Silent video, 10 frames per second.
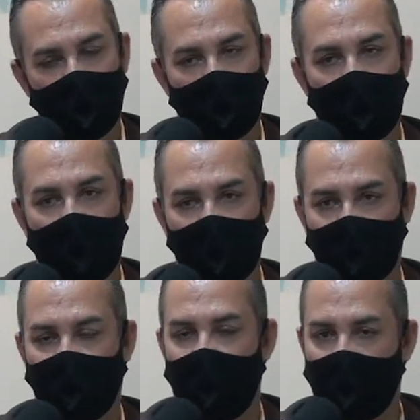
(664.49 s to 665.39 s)
mais
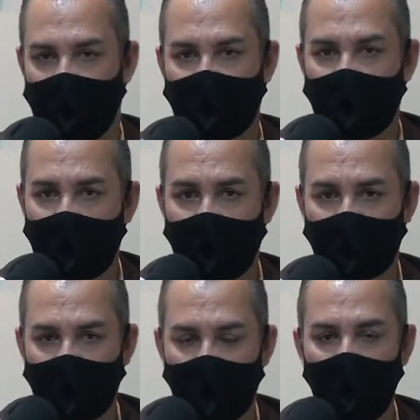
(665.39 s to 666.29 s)
fraca dessa
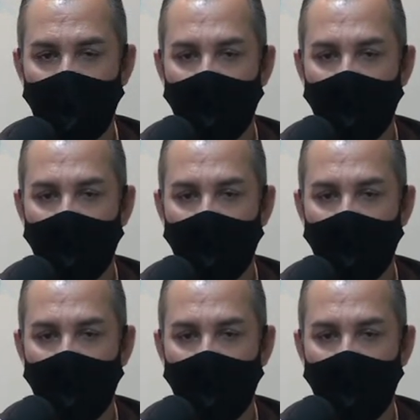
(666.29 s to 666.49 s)
relação,